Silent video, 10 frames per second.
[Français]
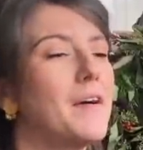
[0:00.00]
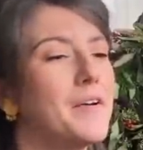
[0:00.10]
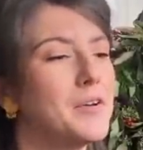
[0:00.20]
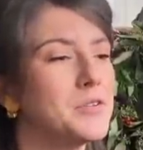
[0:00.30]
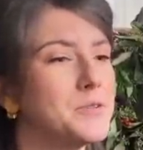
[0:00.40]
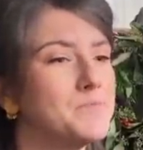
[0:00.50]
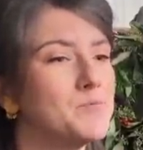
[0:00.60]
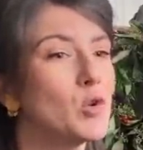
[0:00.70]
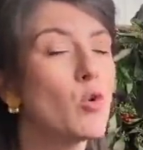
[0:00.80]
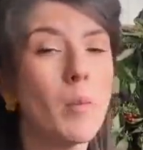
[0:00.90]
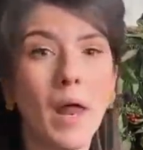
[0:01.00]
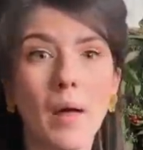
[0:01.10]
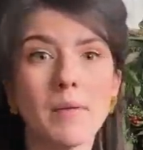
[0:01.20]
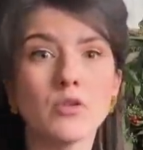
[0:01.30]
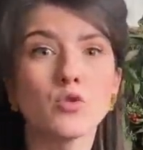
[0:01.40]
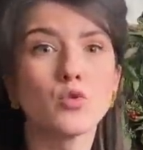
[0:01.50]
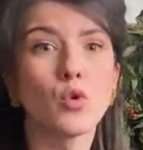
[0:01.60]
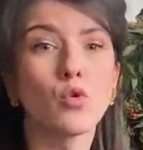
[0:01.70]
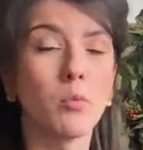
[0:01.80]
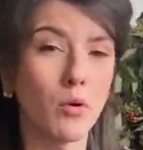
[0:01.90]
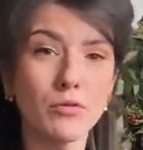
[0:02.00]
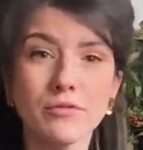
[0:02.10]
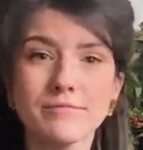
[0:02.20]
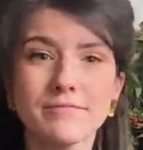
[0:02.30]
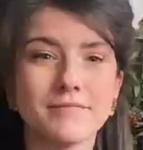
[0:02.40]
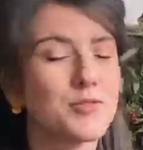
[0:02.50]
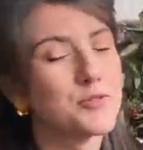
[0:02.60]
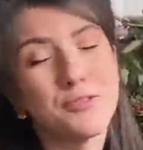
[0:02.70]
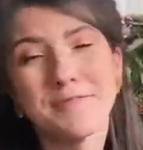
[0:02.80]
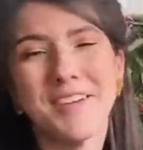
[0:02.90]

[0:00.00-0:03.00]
Euh, donc on parlera bien sûr de plantes, toujours.